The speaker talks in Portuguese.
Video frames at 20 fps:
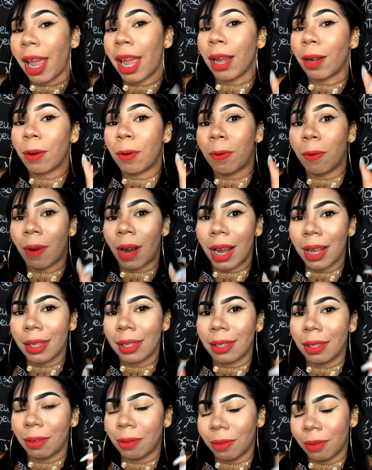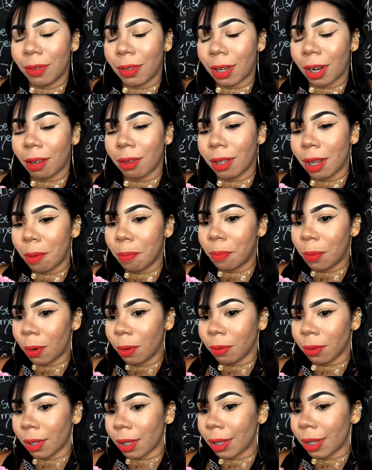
É quase no final da ponta,